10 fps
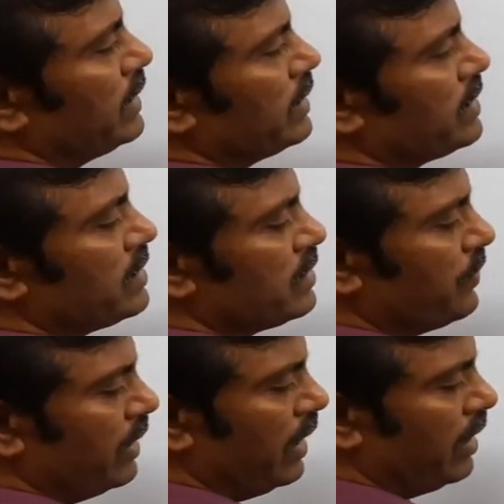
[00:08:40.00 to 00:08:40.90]
బై త్రీ సిక్స్టీ
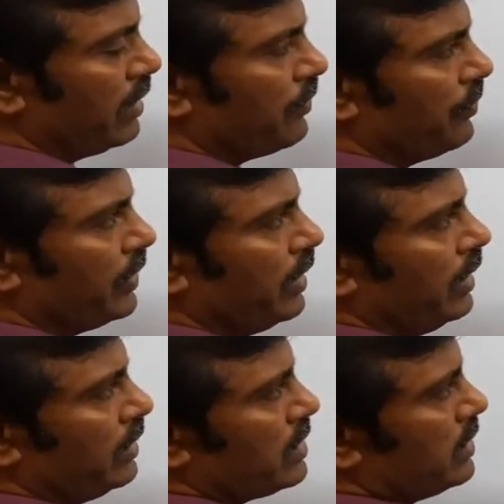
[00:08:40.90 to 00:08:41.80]
ఫైవ్ రాయాలి
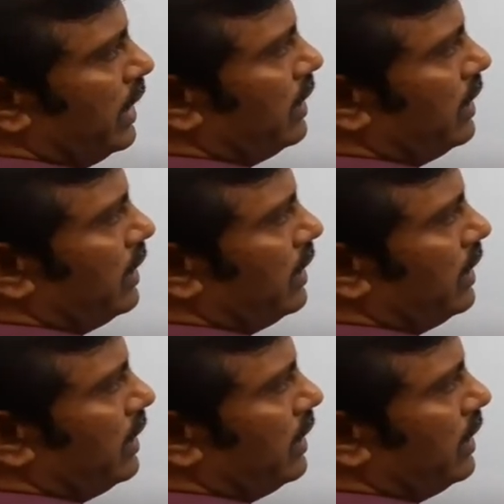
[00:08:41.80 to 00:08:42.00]
నెక్స్ట్